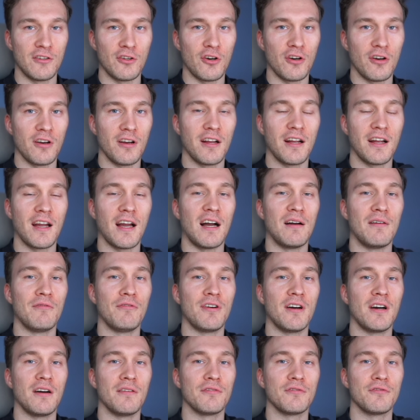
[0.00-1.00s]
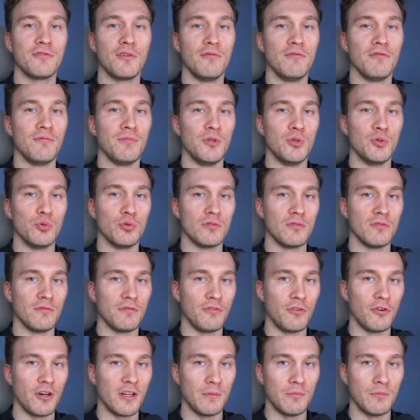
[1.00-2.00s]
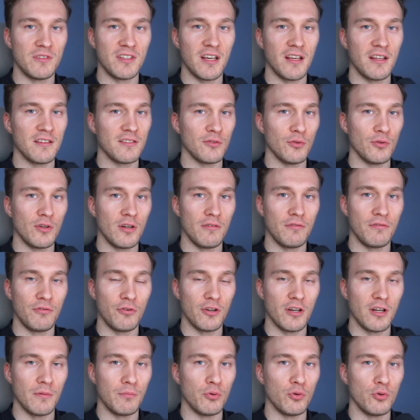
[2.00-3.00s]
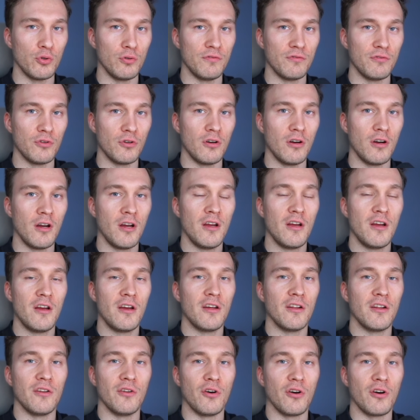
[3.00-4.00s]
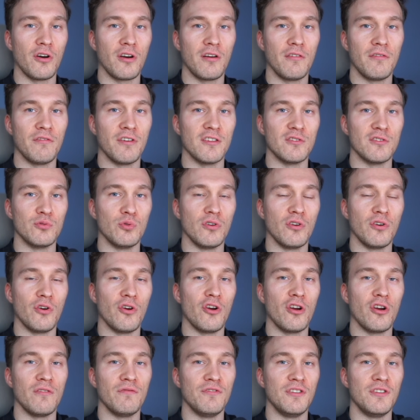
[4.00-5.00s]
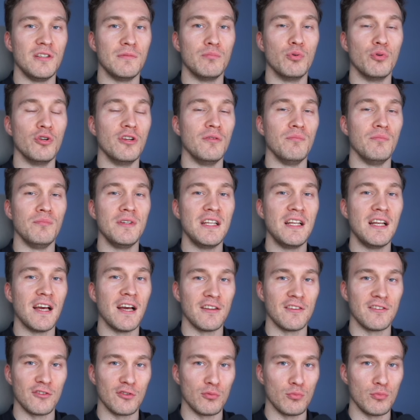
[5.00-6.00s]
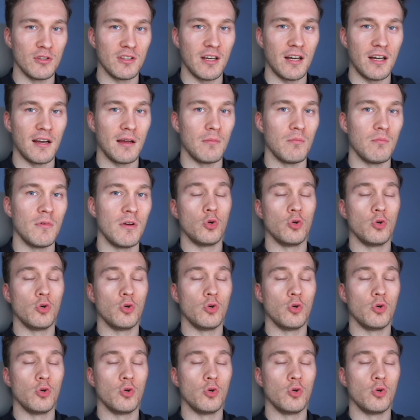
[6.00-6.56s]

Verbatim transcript: noch krampfhaft fünf Minuten vor dem Test oder vor der Prüfung noch versuchen, irgendwie Bulimie-Lernen zu betreiben.